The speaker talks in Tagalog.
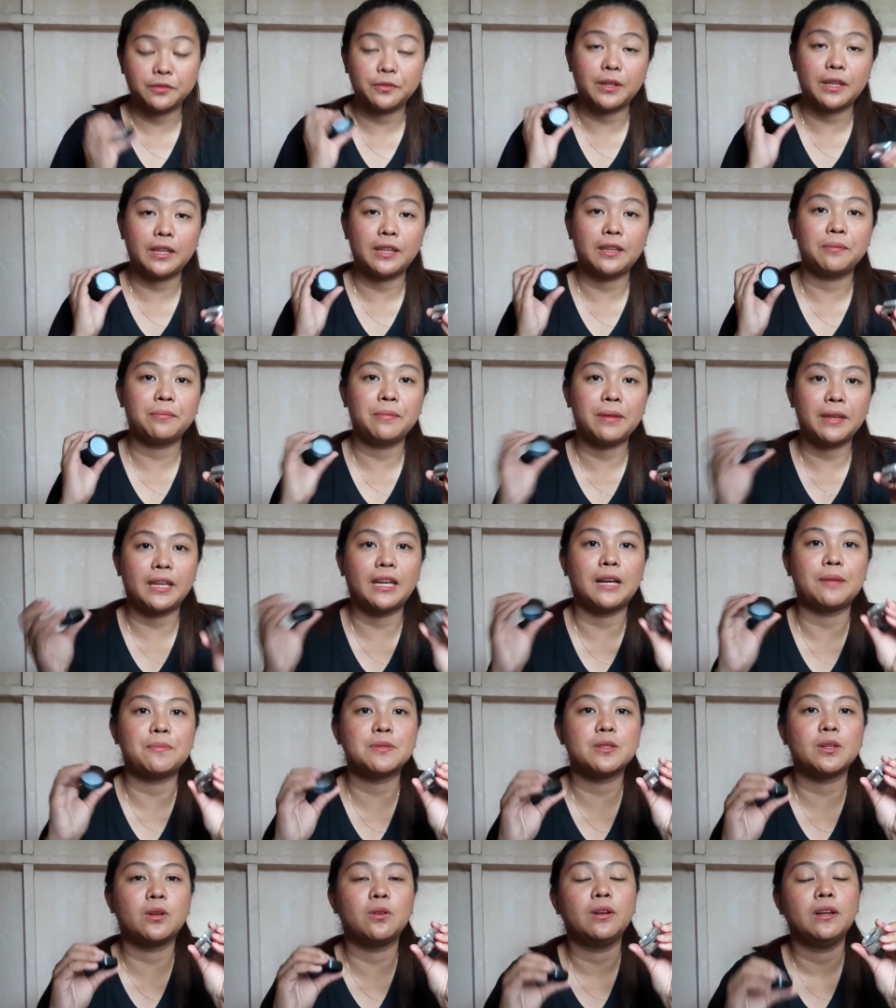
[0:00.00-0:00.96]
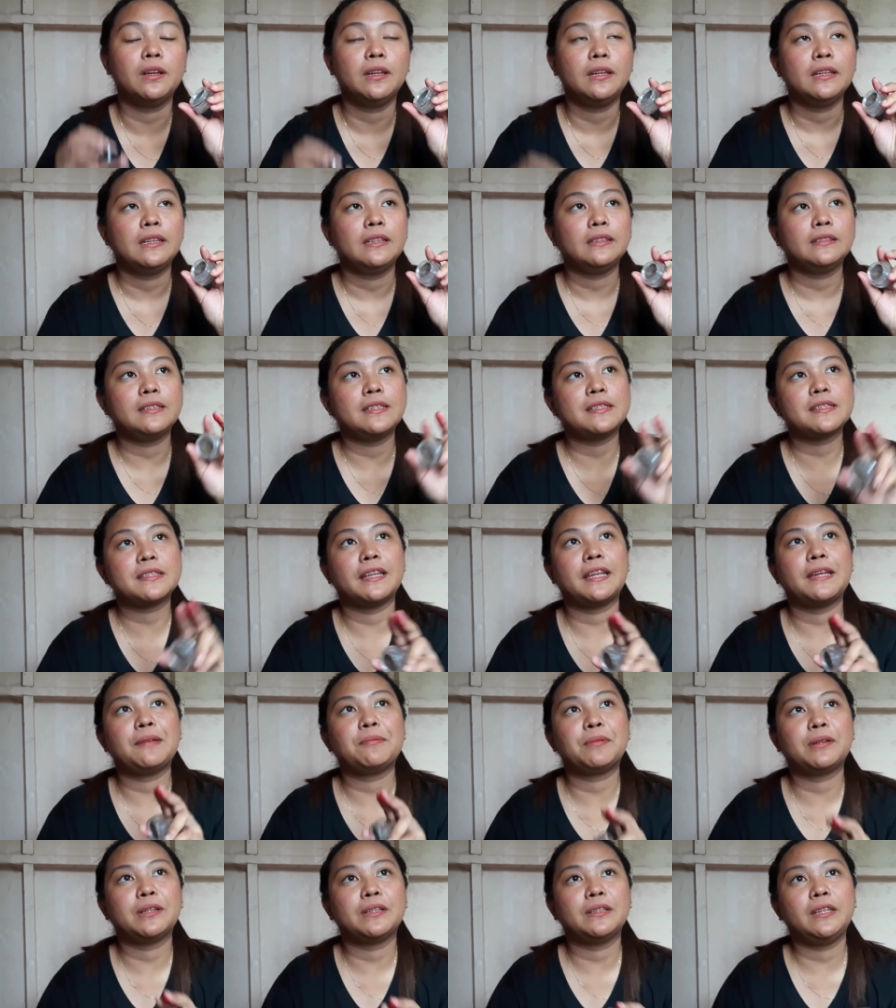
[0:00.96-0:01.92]
Fake makeup. So,
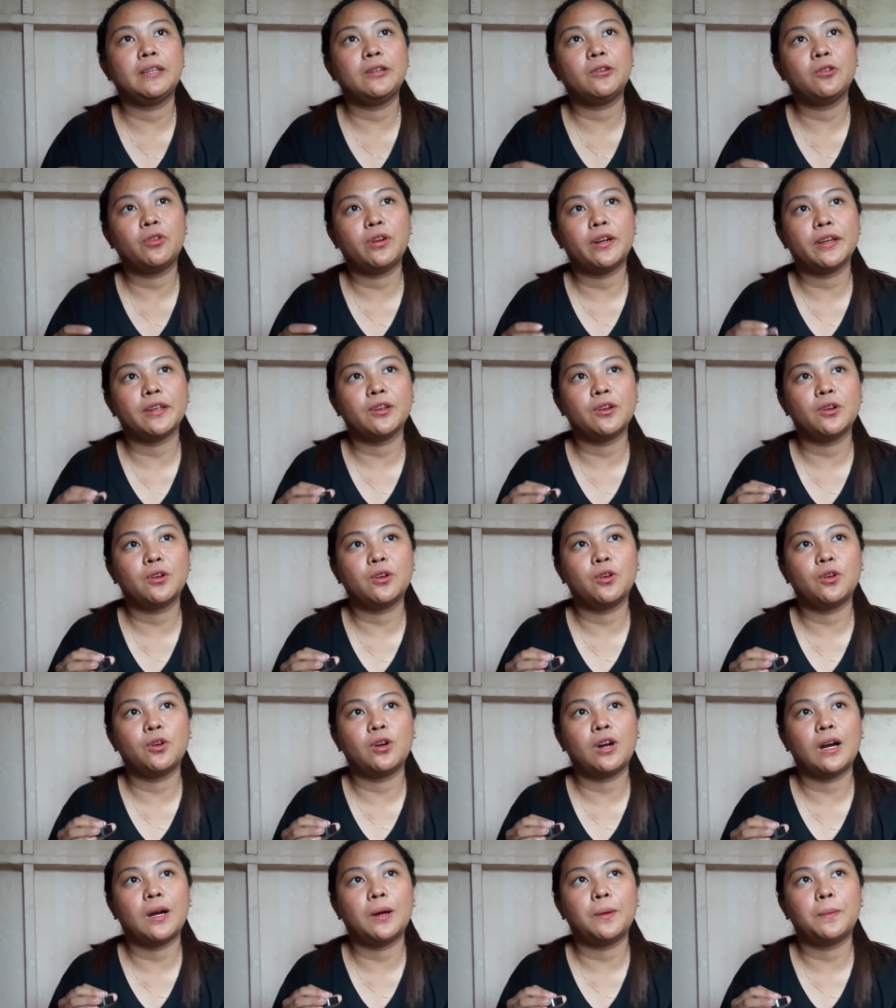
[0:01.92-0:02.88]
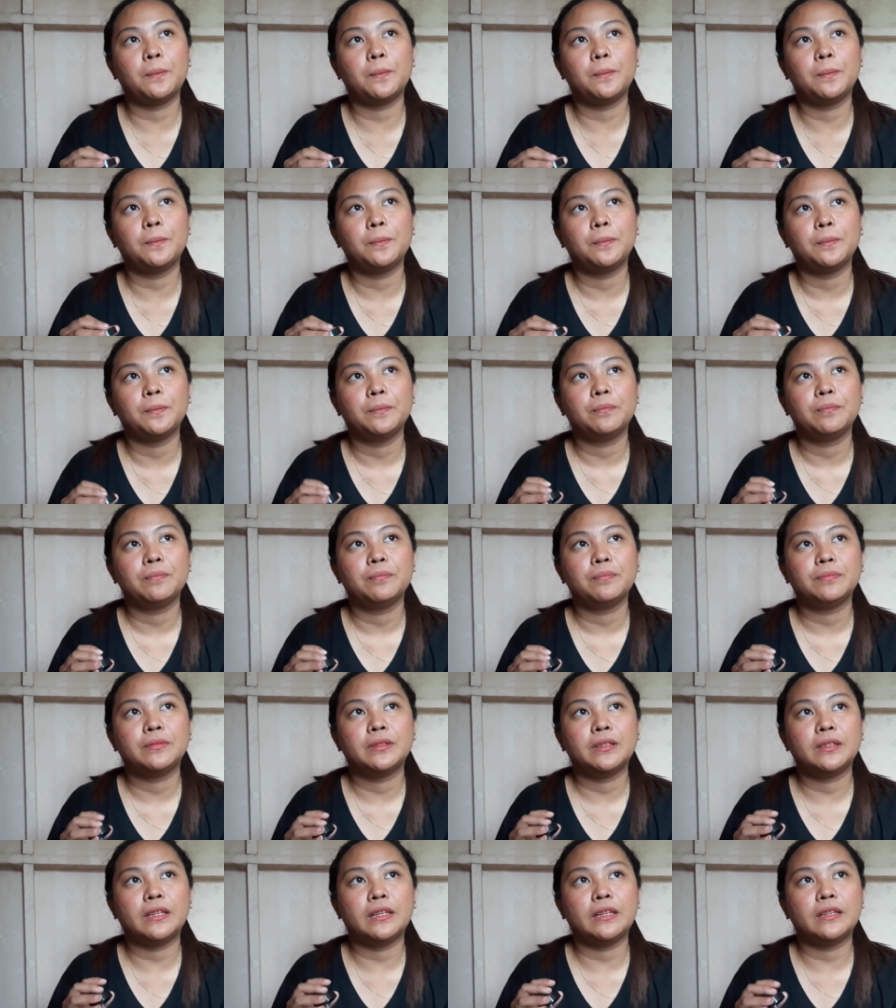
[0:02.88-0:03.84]
disclaimer, hindi ko kayo um,
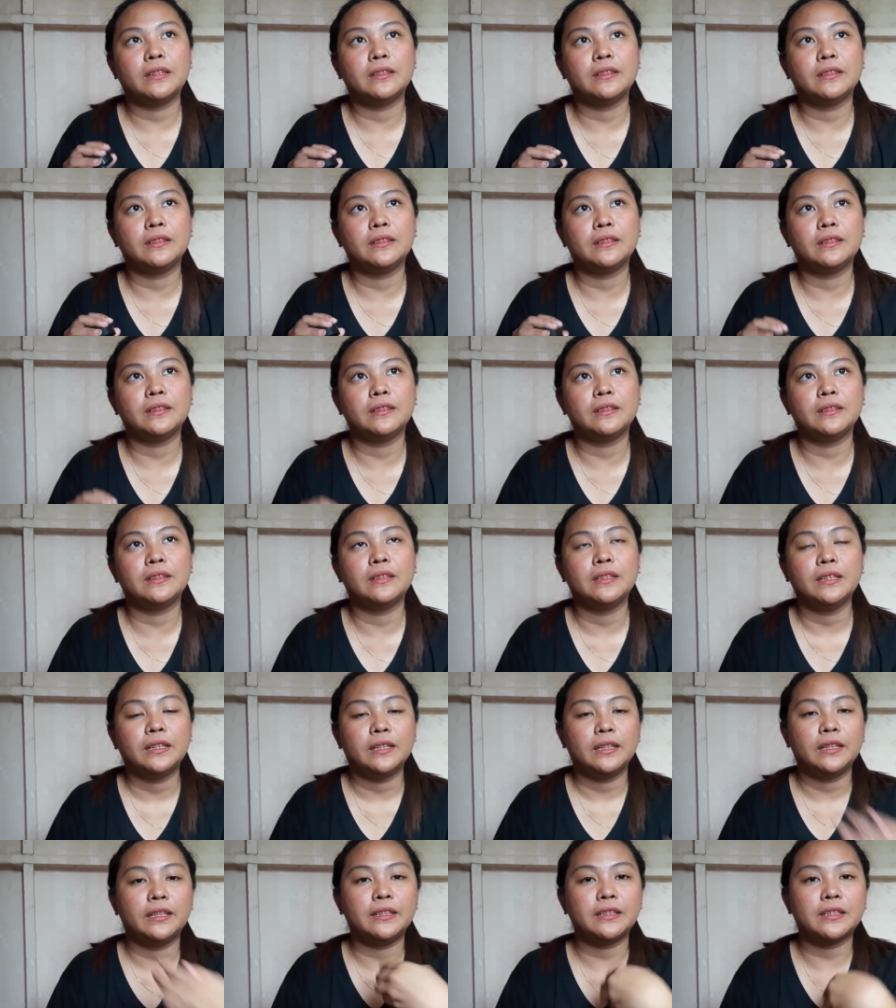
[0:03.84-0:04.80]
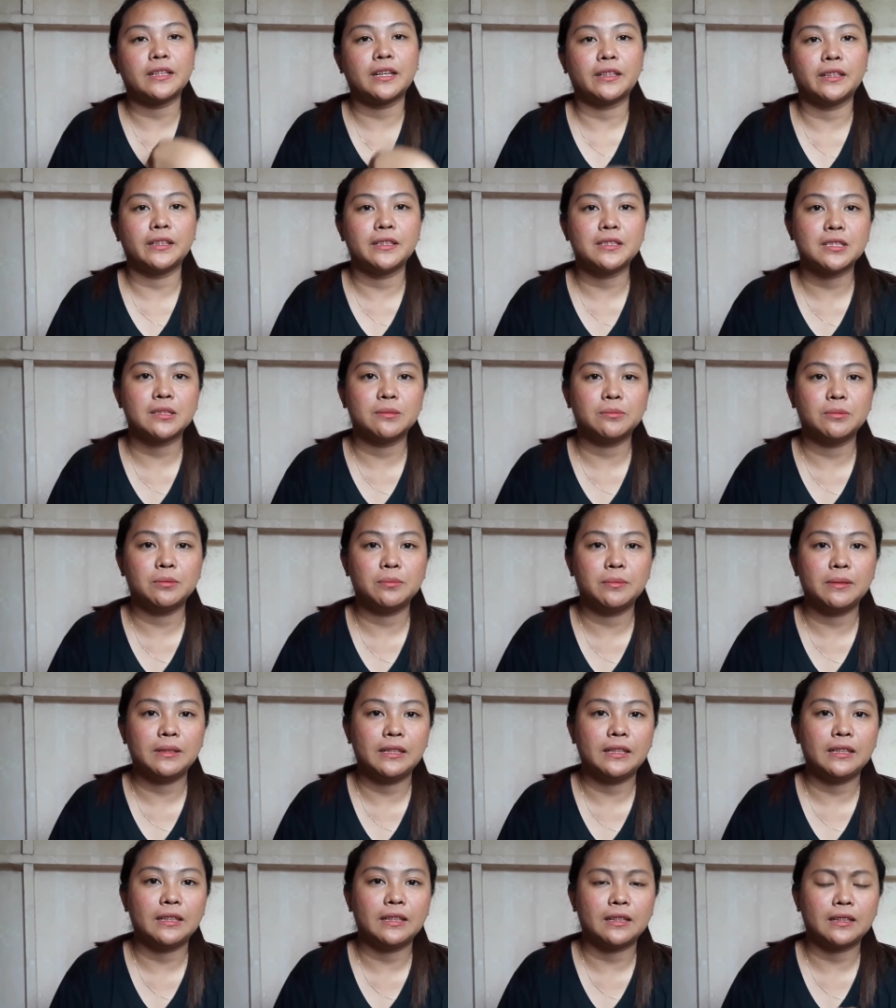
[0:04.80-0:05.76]
in encourage na
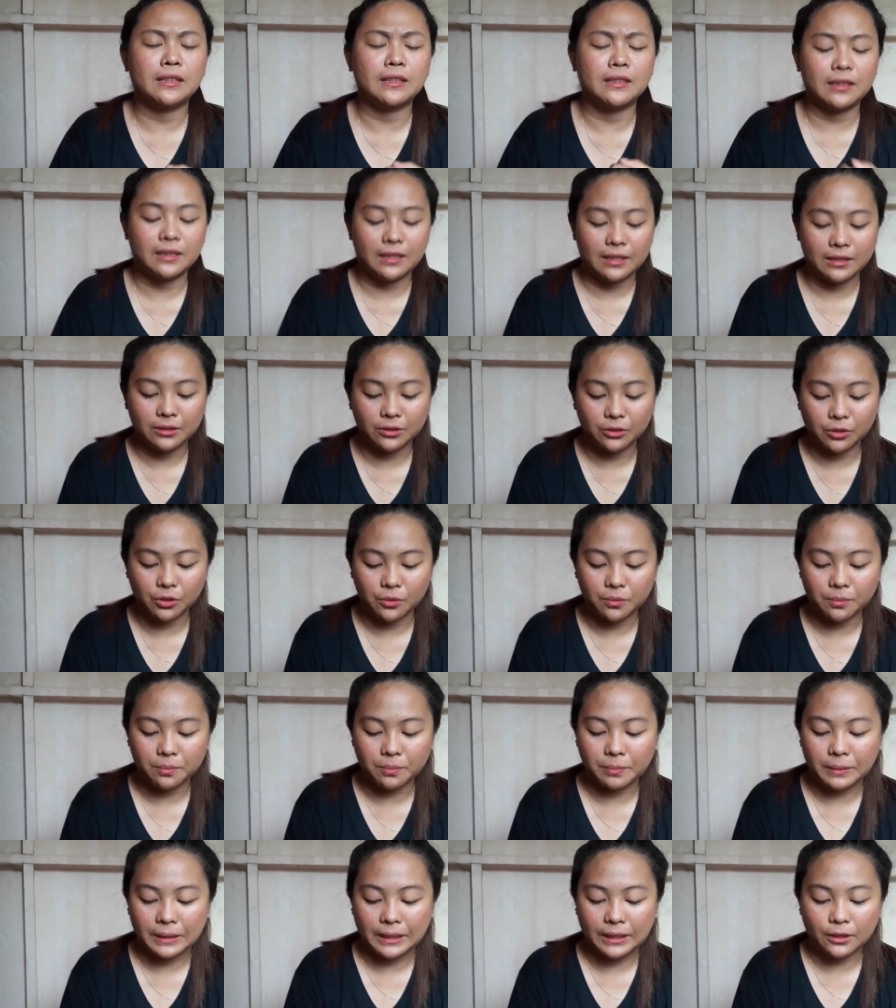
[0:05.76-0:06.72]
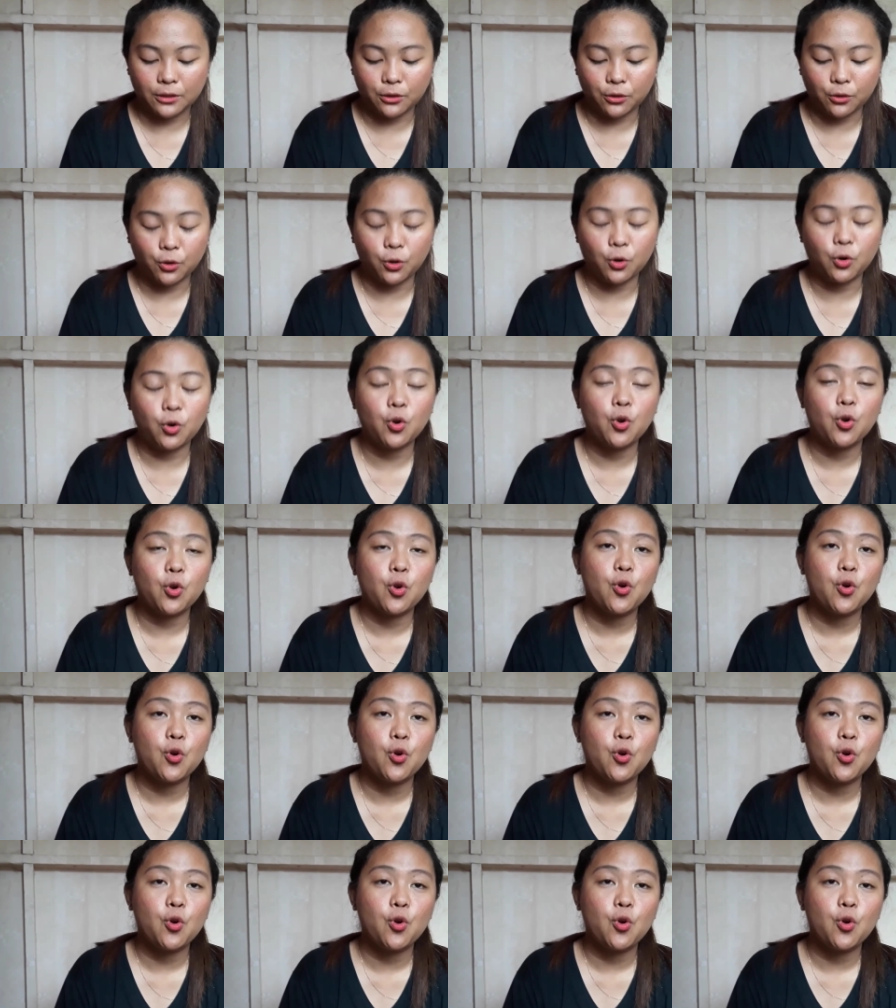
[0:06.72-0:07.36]
bumili ng ganito. Pero,